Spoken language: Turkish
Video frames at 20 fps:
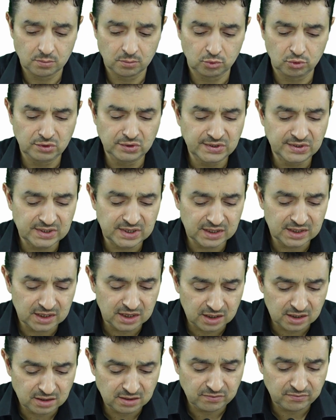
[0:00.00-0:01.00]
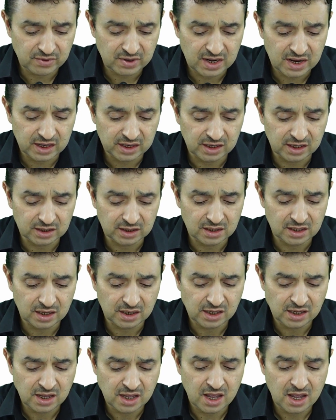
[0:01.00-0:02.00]
bu insanların
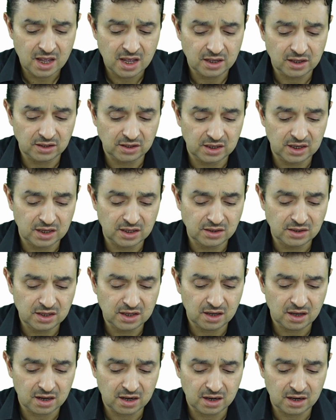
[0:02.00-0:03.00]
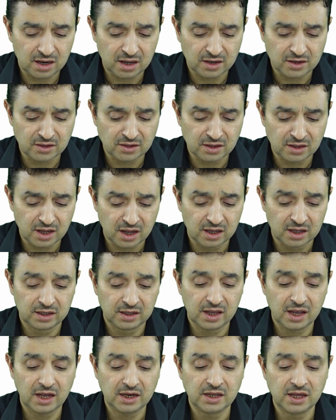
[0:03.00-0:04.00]
felaketleri kendi aralarında
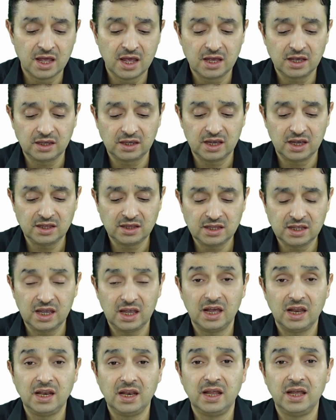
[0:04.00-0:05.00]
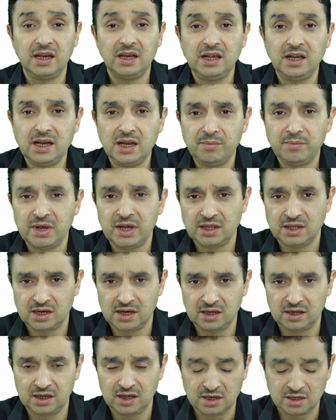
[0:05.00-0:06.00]
yani kendi elleriyle
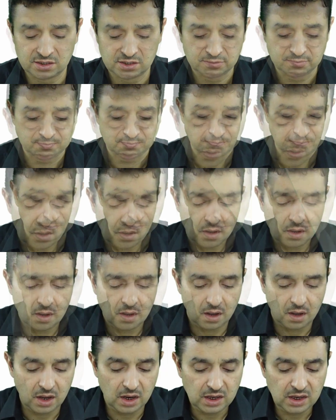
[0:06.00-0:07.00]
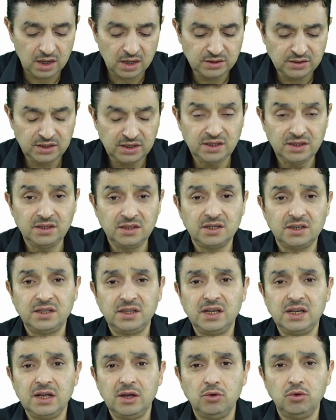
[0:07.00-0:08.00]
meydana gelir. Allah'ın
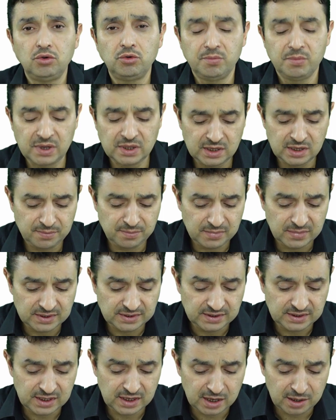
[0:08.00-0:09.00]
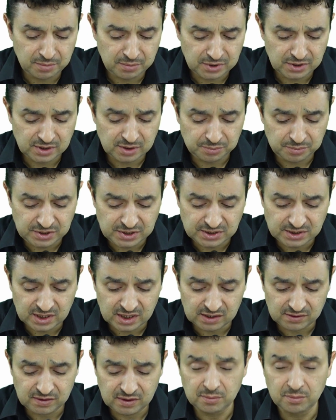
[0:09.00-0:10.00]
indirdiğiyle hükmedilmesi emrini bir
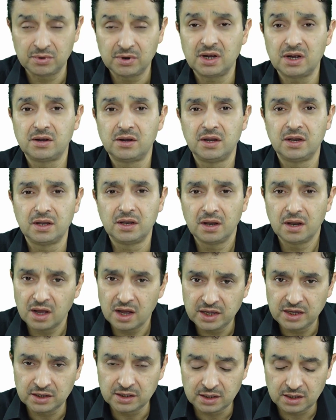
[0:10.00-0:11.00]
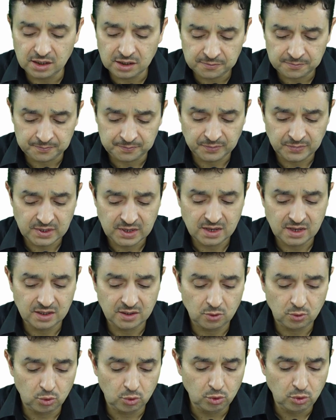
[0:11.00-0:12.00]
tarafa bırakan laiklik
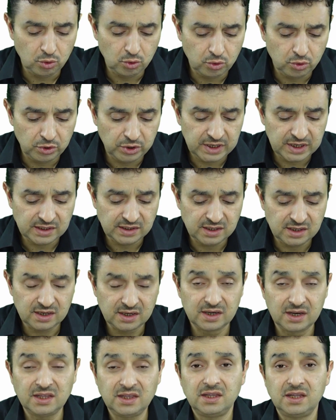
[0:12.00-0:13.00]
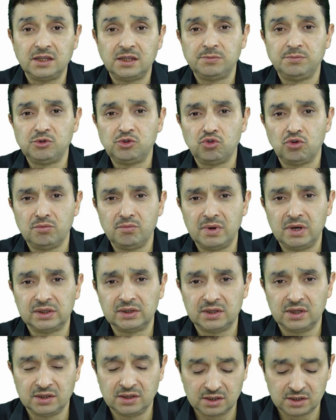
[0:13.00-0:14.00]
uluhiyeti reddetmiş
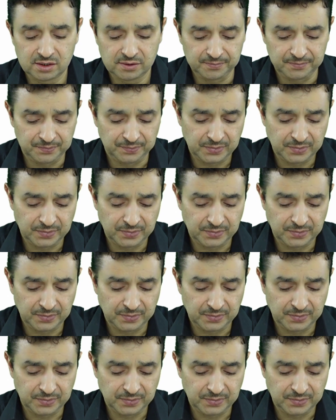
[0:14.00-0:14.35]
olmaktadır.